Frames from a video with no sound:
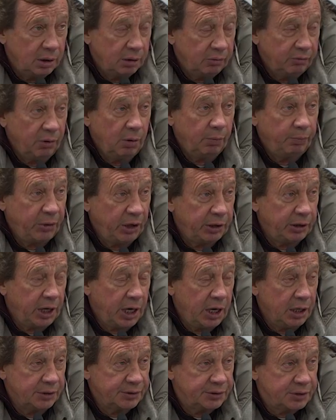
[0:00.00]
Вам
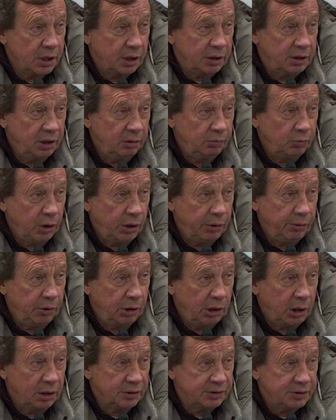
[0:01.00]
понравилось, как Янбаев
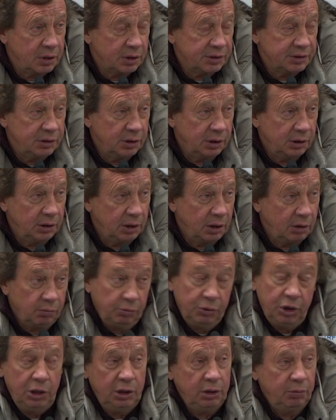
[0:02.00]
играл с Краснодаром?
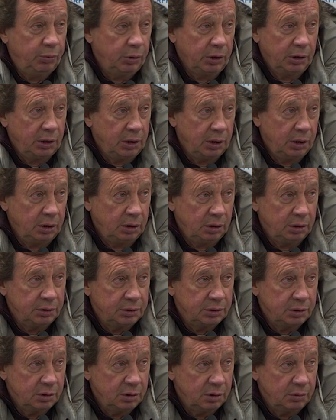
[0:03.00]
Мне не
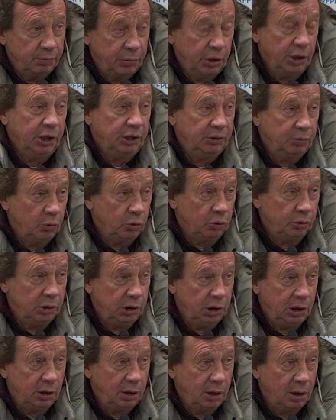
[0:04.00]
понравилось. Поэтому он
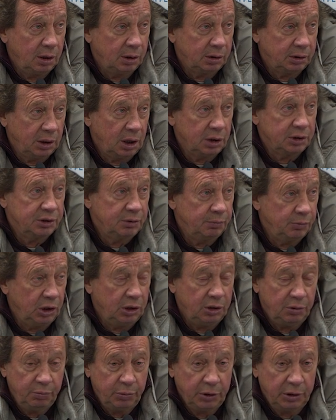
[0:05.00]
не играл. Также
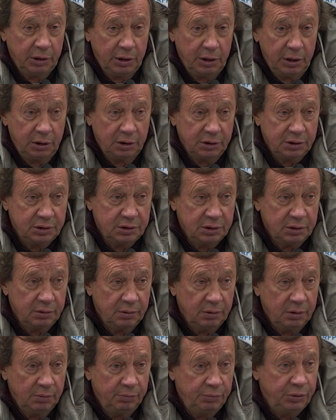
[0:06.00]
мне не понравилось
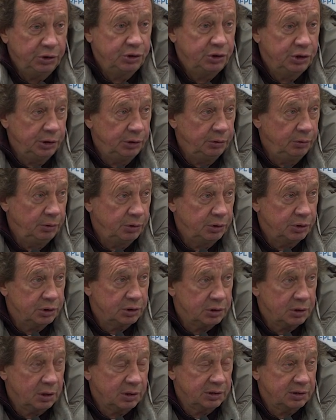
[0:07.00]

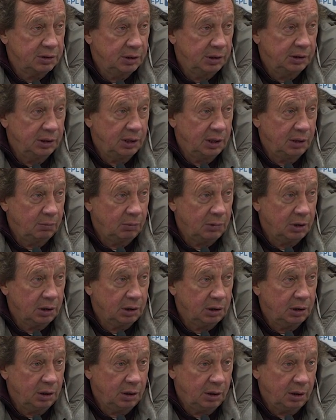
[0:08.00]
Печинович с Краснодаром, как
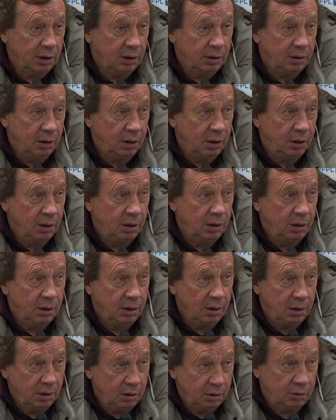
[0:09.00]
играл.
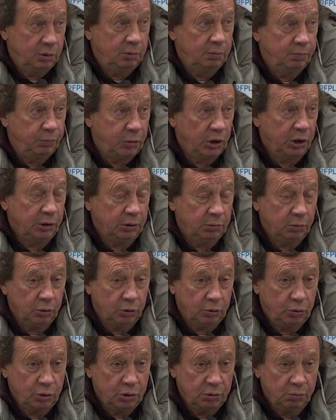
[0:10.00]
Поэтому
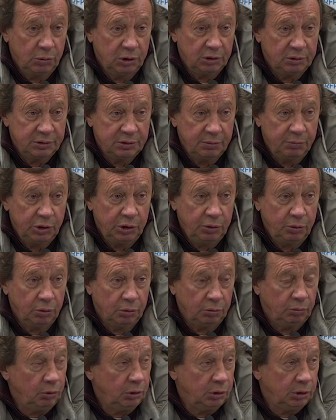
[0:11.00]
тоже был
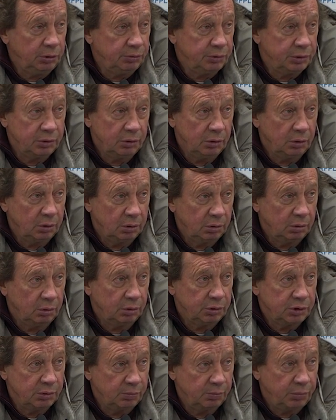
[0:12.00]
заменен. Вот и все.
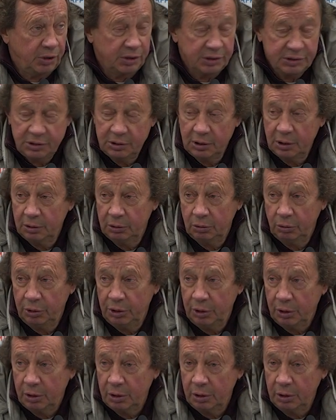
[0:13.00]
Очень простая
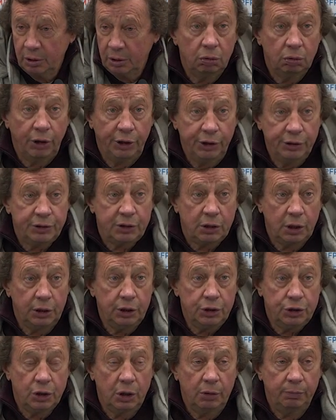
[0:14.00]
логика. Риск,
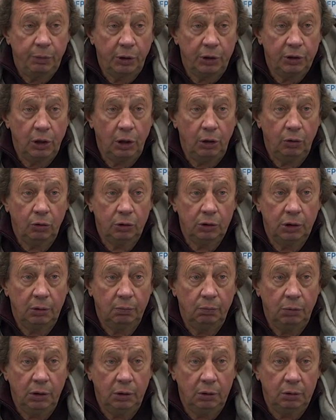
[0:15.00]
конечно, определенный
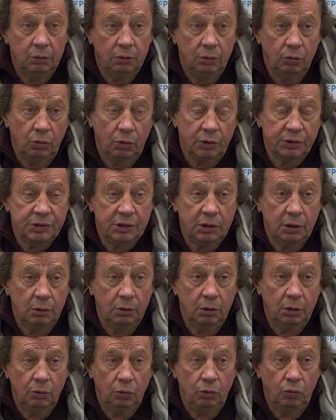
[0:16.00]
был, но у
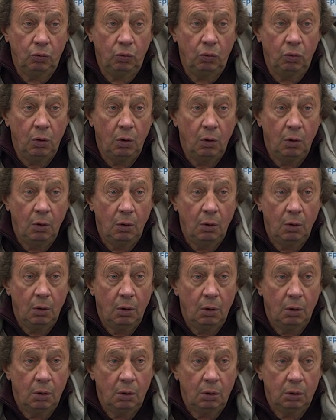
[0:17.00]
э,
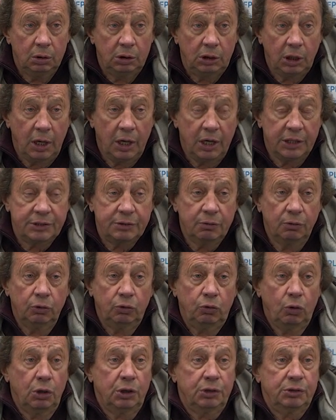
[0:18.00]
Тарасова
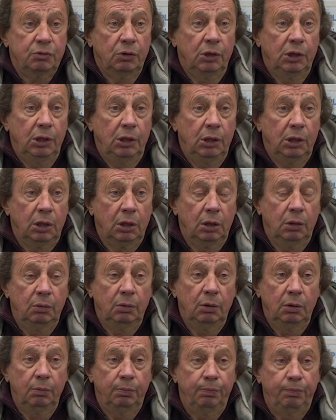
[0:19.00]
тоже свои
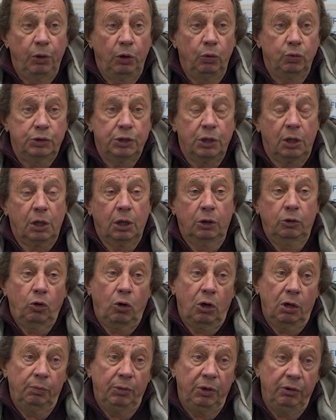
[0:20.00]
э, плюсы,
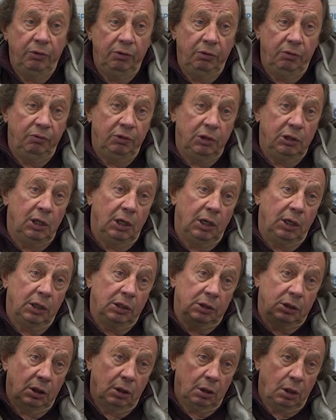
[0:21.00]
которые мы видели,
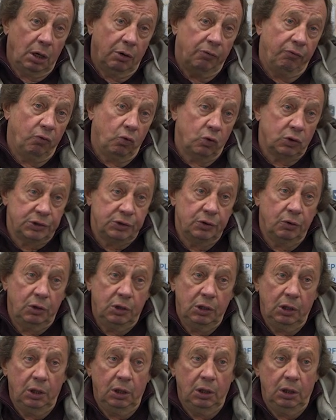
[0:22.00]
это игра в
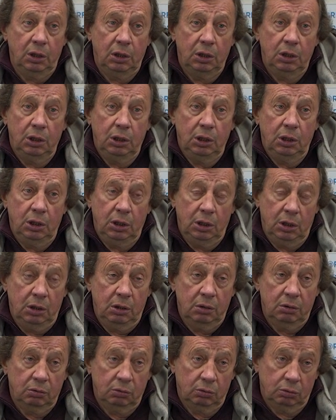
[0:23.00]
воздухе,
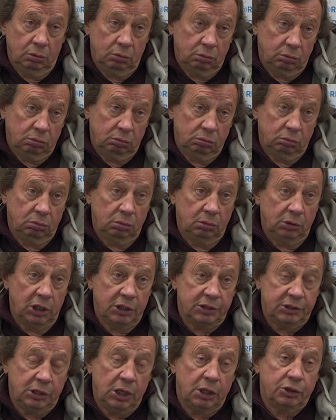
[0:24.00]
и он
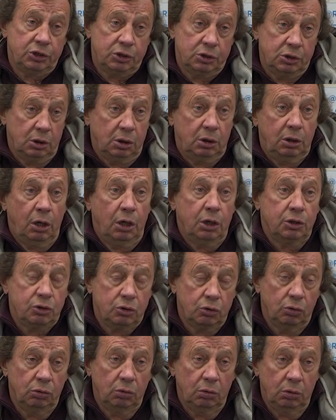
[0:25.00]
достаточно
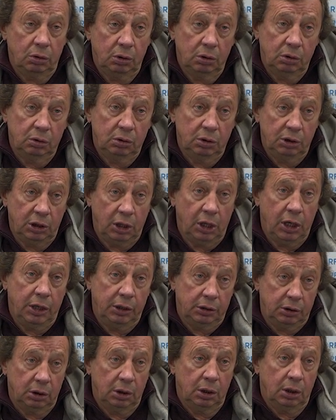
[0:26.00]
хорошо
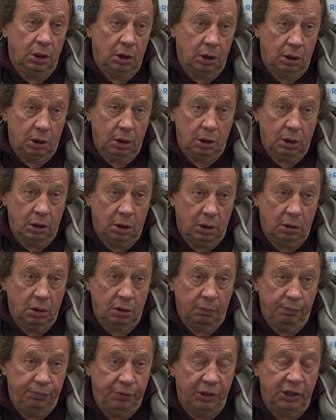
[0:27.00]
играет
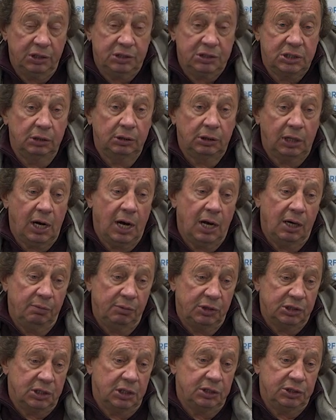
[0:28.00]
на, перед
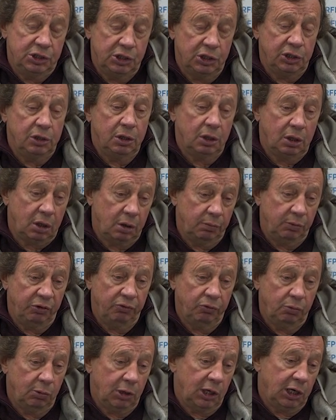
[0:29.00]
центральными защитниками
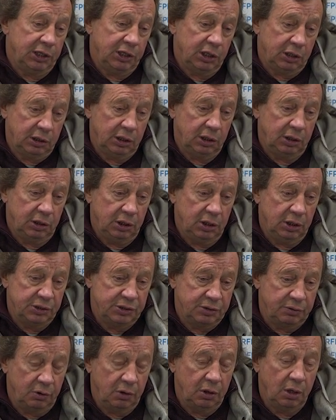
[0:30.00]
в оборонительных
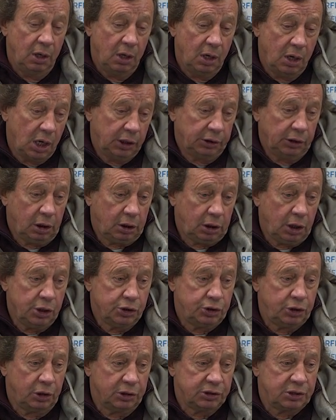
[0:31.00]
действиях. А так,
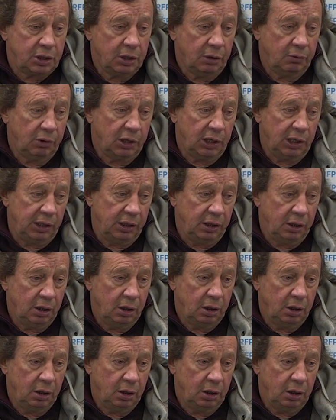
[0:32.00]
конечно, рисковали.